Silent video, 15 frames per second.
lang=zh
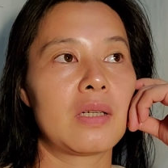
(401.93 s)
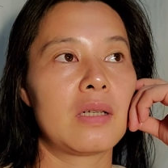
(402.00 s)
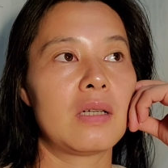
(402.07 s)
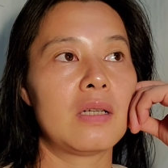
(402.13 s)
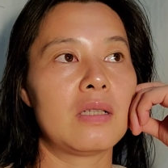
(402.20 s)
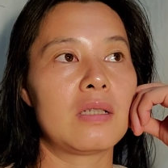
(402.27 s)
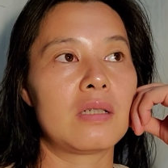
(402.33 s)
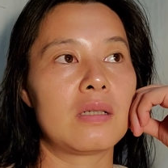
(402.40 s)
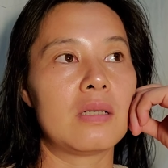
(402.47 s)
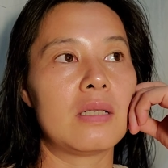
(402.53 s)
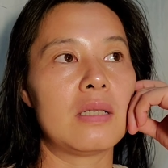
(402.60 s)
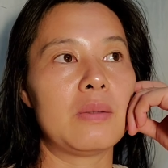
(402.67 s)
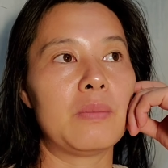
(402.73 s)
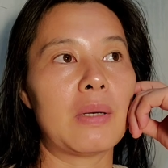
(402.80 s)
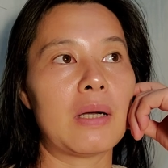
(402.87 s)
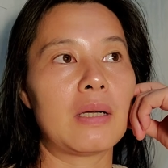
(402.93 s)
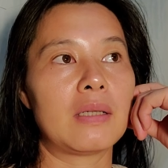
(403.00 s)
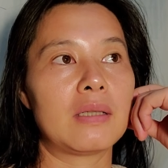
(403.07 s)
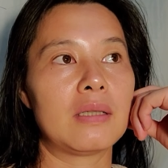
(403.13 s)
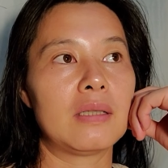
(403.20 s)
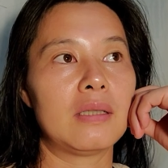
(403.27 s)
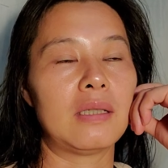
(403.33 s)
认知力吧、
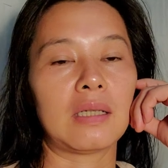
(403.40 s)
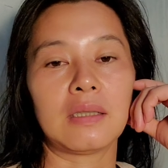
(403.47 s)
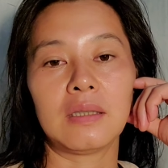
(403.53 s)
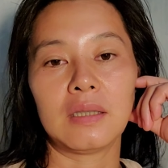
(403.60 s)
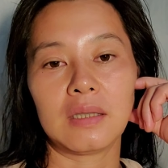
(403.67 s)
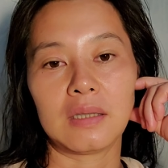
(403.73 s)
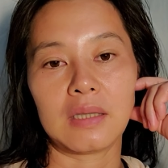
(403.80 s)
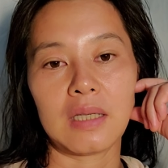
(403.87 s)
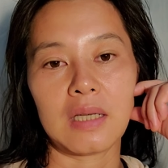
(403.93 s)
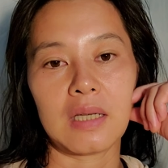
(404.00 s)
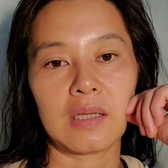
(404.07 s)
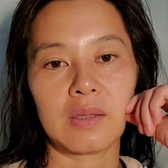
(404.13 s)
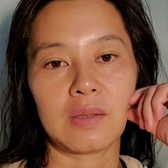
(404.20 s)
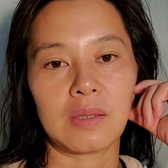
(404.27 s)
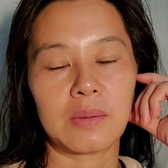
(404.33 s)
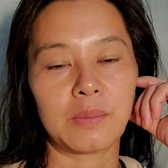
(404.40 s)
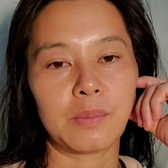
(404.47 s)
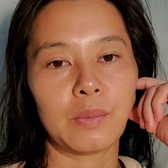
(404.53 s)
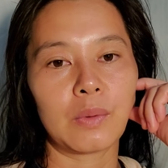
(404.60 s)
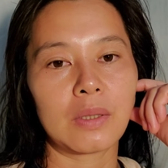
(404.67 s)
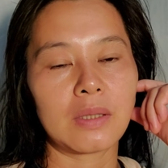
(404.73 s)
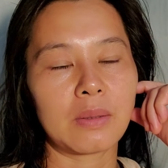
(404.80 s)
人可力啊，
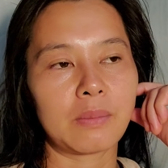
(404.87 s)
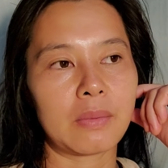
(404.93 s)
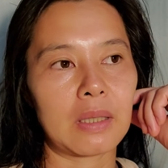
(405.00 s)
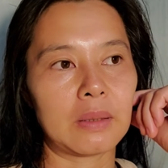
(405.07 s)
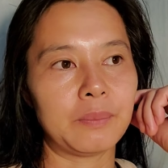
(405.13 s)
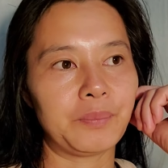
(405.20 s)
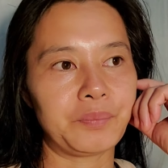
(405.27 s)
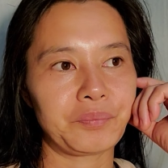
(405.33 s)
不管怎么样，